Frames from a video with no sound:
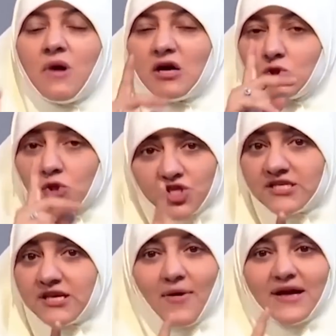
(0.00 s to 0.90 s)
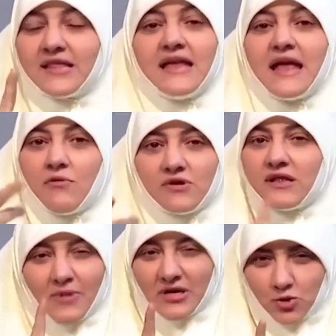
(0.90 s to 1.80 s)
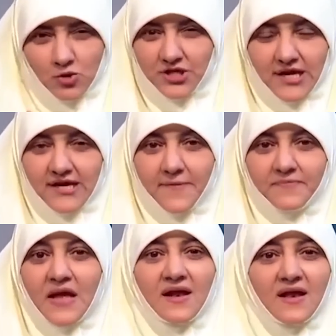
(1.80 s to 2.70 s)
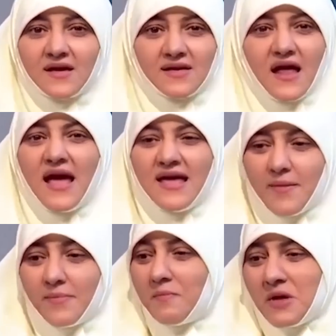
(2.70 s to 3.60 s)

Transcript: ما اقصدش زواج تاني او كده ما اقصدش كده لكن لا هي